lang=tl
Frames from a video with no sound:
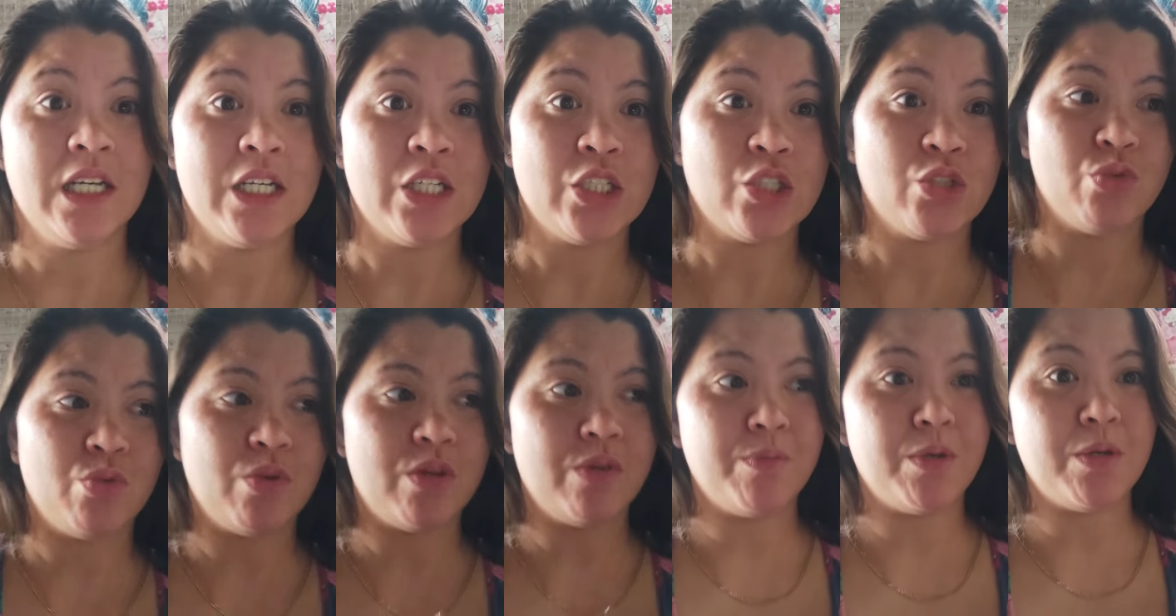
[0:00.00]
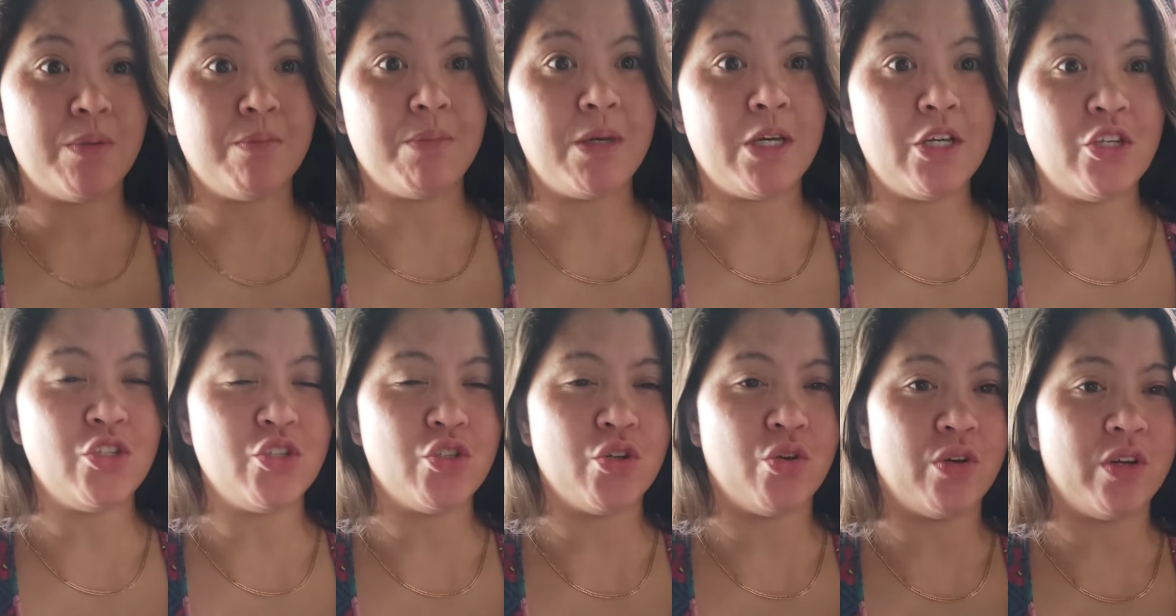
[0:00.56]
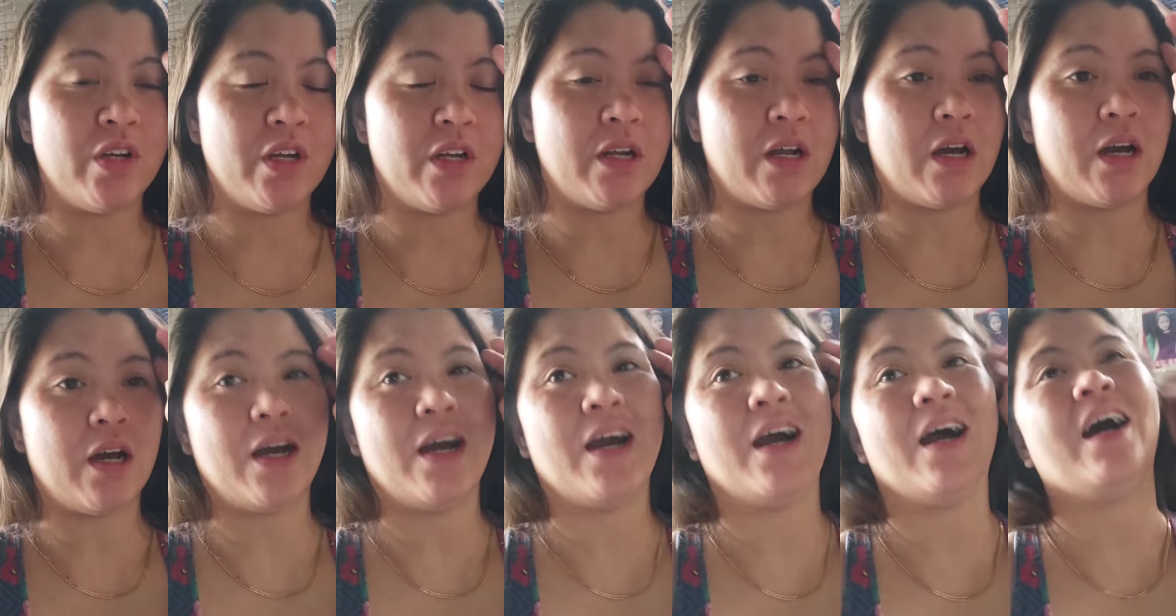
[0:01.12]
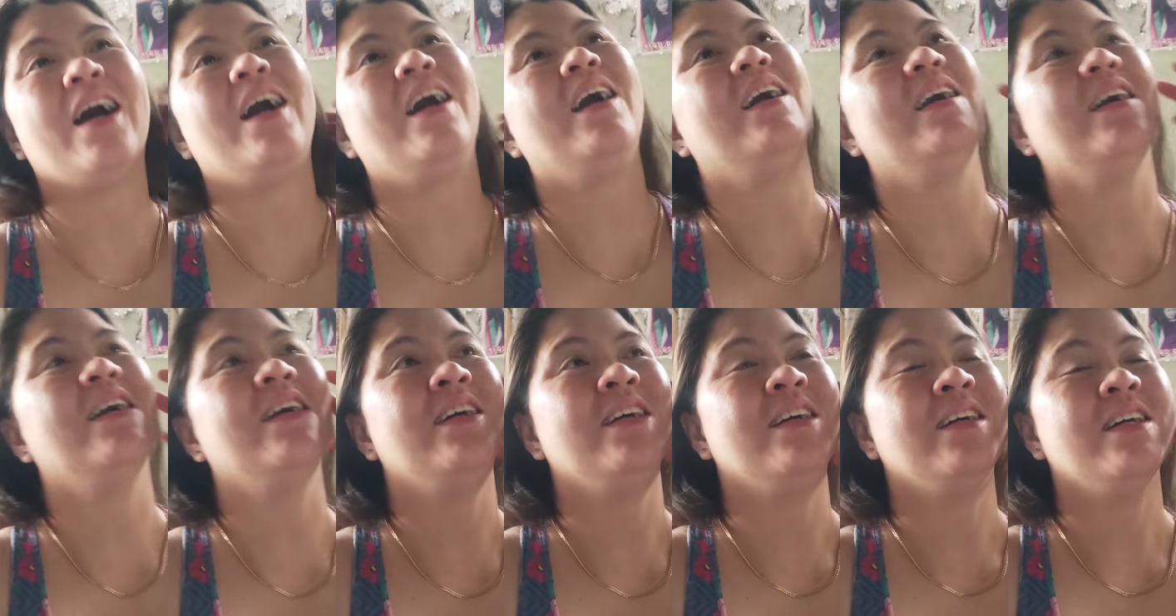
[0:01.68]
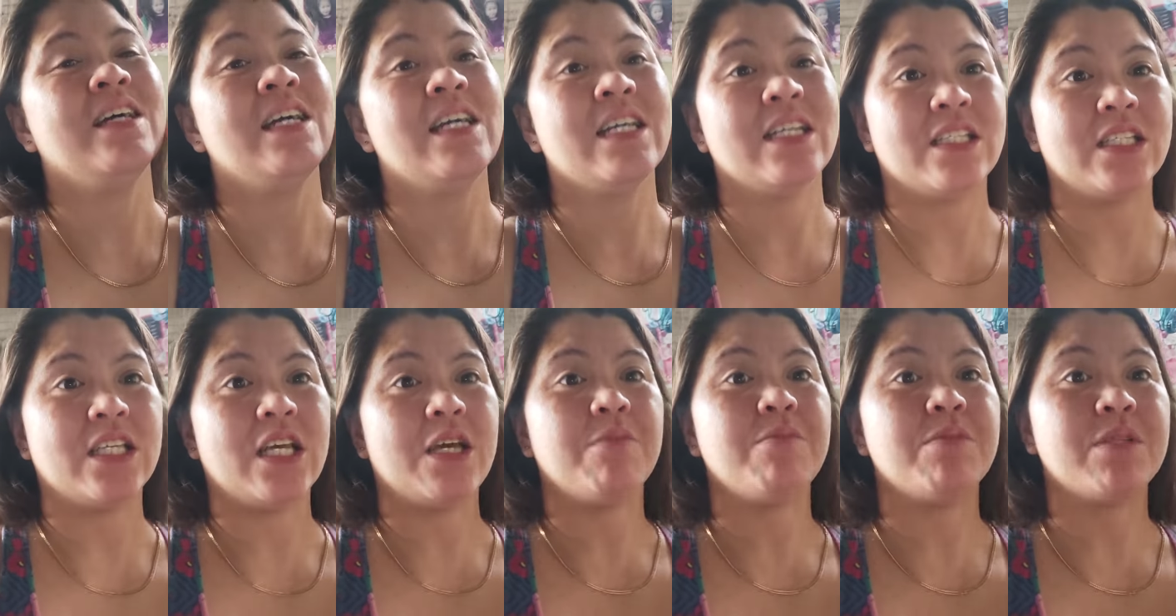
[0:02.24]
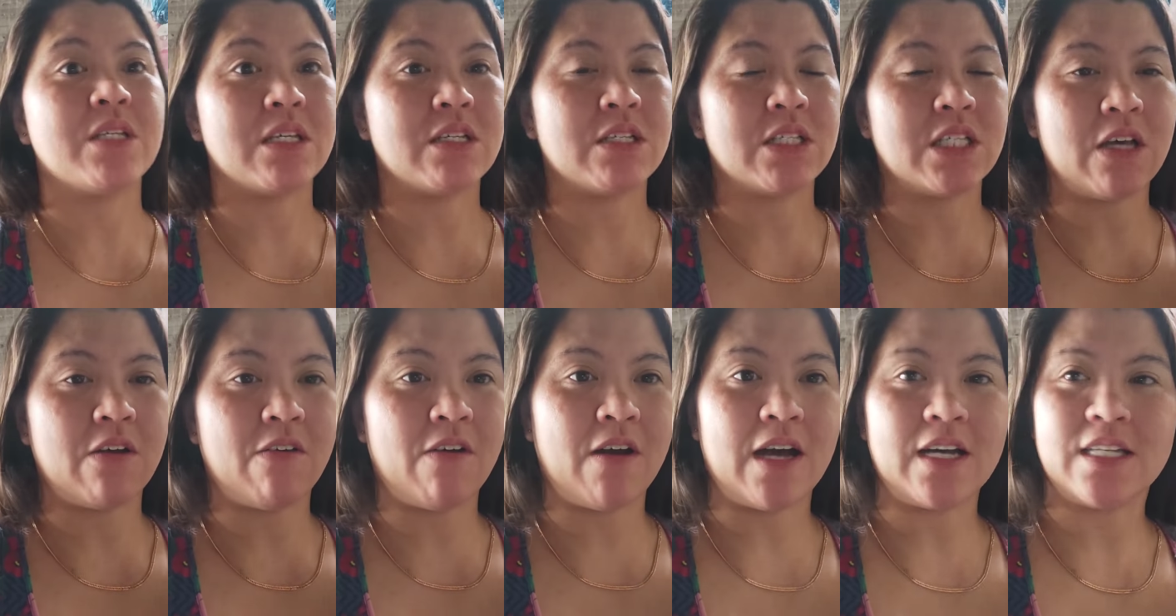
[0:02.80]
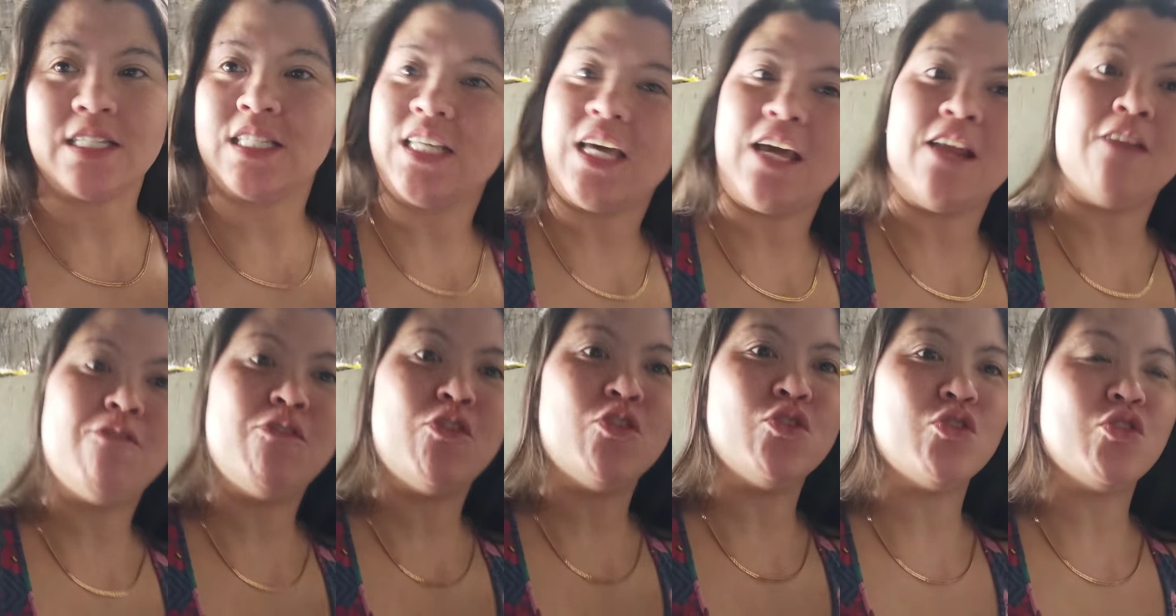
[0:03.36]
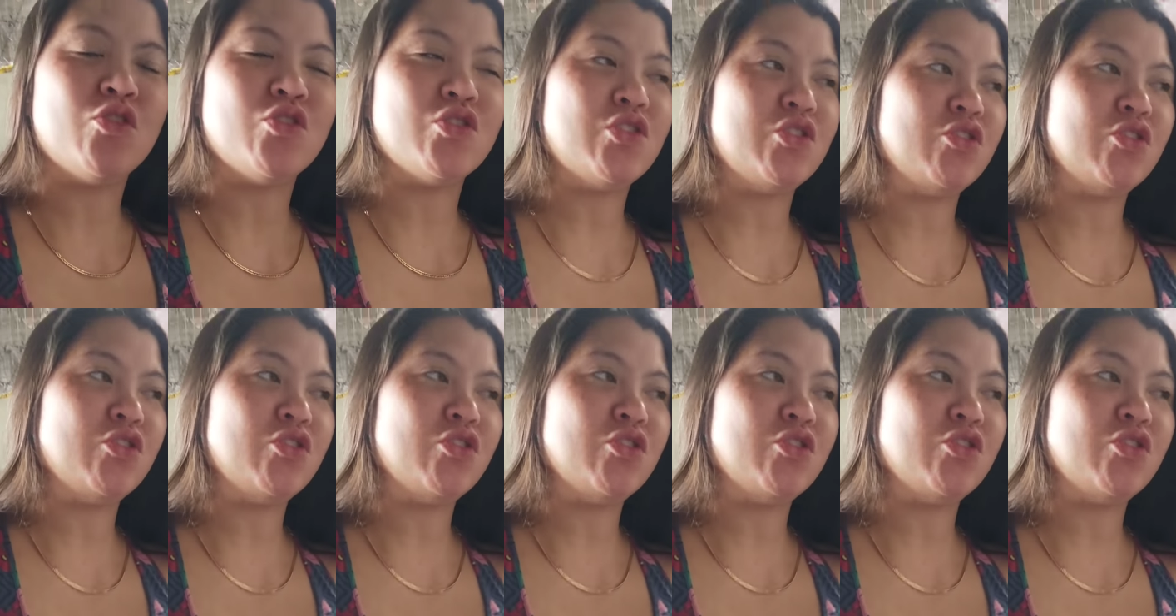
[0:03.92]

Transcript: swimming video na naka-save sa, sa cellphone ko.